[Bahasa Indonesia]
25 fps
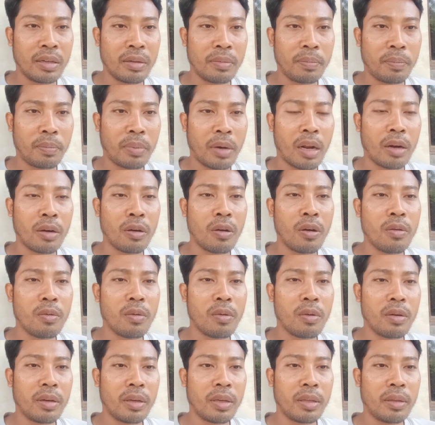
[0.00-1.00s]

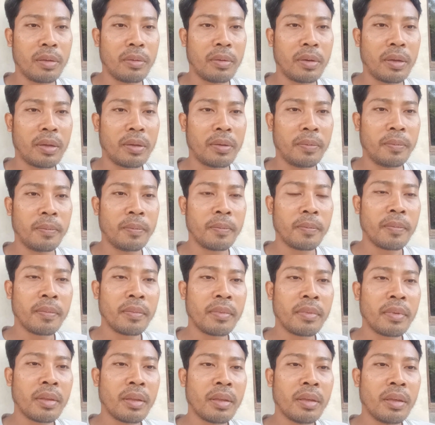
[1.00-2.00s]
Pranowo gitu kan
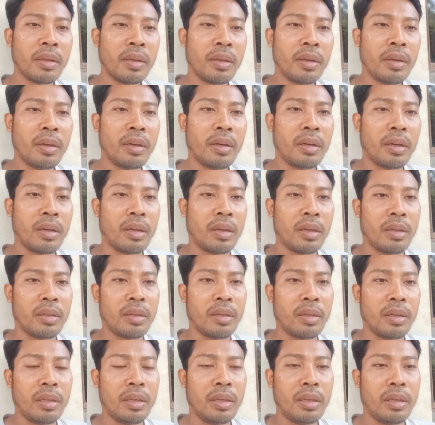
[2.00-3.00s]
nah
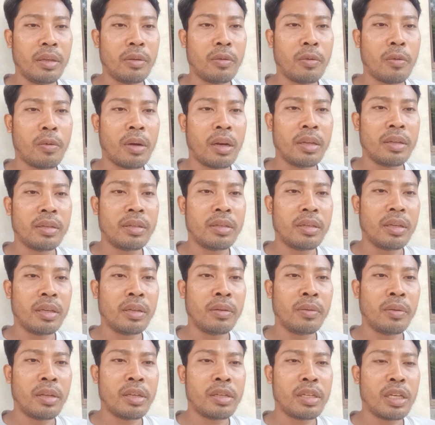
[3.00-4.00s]
jadi koalisi
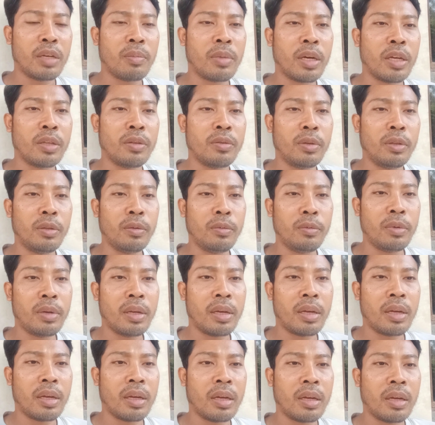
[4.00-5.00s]
Indonesia Maju itu
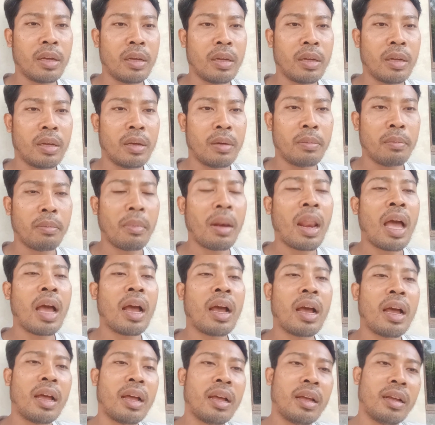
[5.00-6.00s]
udah
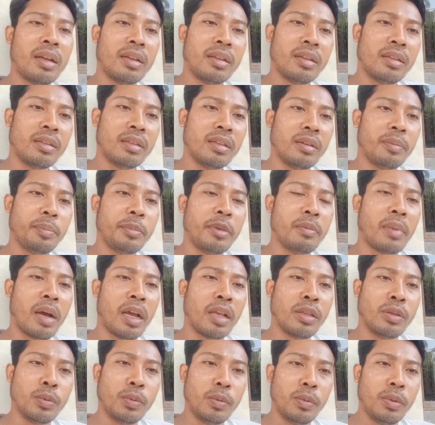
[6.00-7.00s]
melangkah lebih
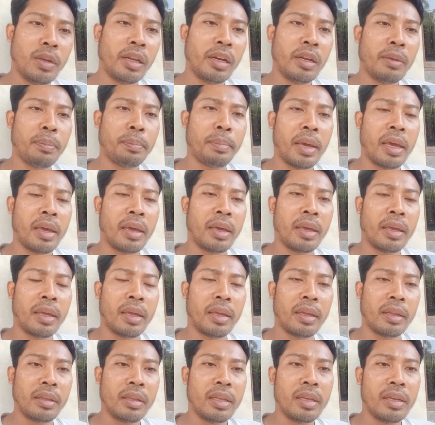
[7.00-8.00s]
maju dari
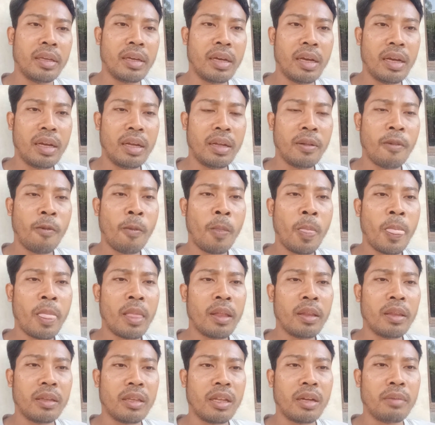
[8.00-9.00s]
P3
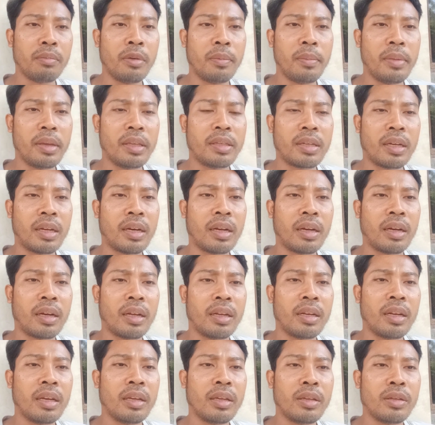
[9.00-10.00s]
tidak
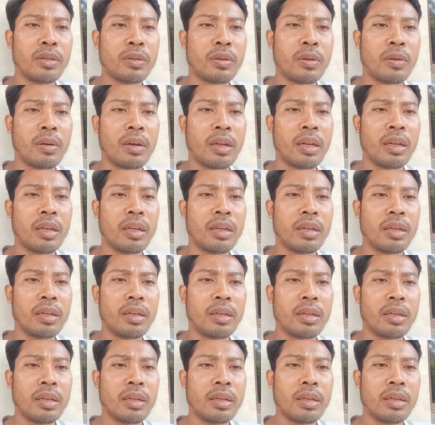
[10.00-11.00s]
membicarakan lagi soal e,
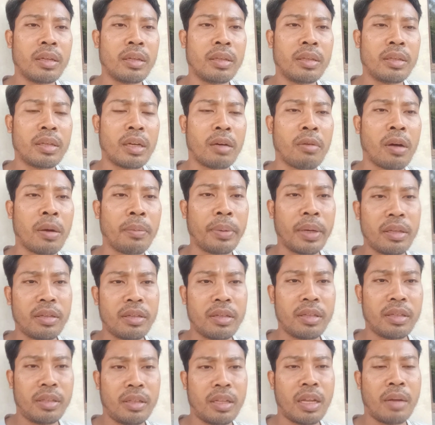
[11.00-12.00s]

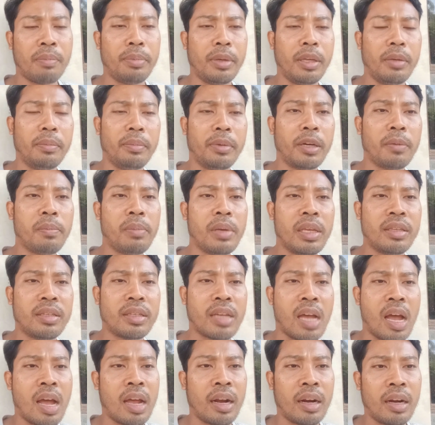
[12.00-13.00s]
cawapres tapi
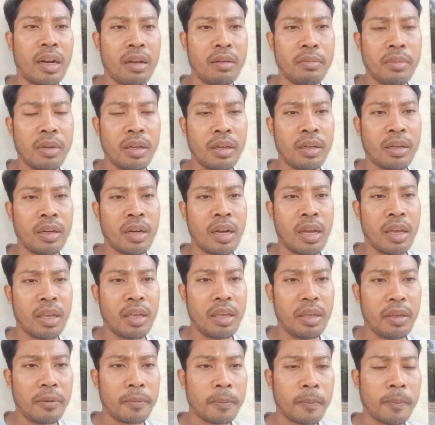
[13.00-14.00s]
berbicara
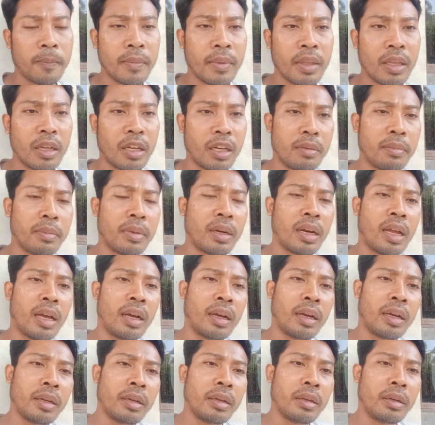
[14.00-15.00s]
mengenai
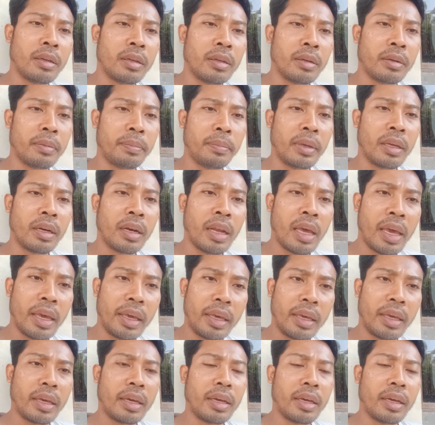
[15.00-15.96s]
kemenangan e, pileg